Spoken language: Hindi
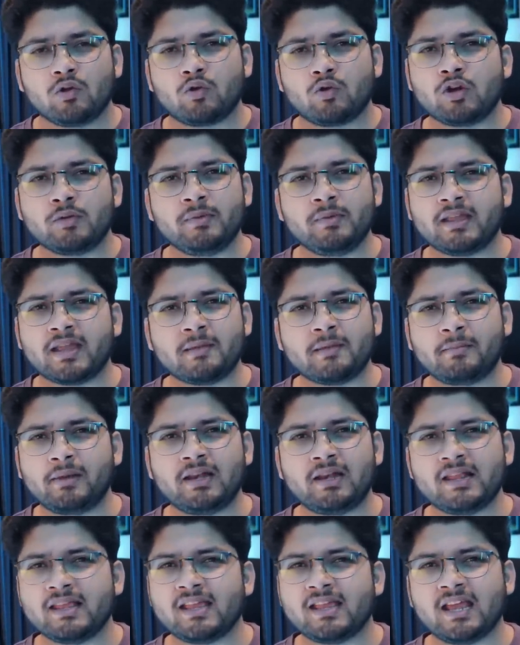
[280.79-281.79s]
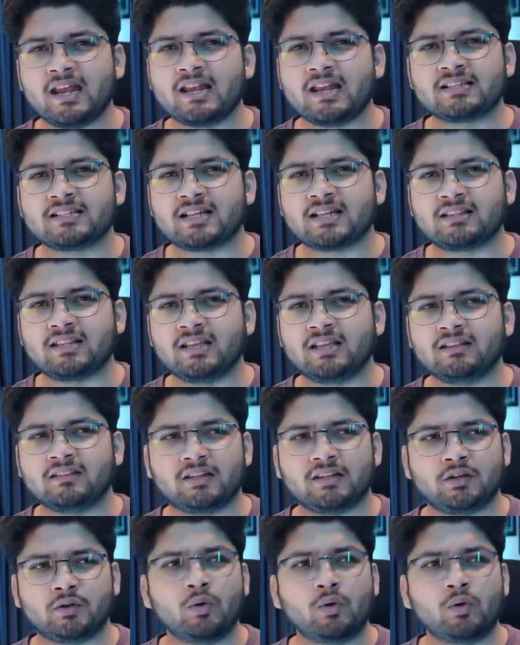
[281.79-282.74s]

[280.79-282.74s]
कोई भी गैम्बल नहीं खेलना चाहती दे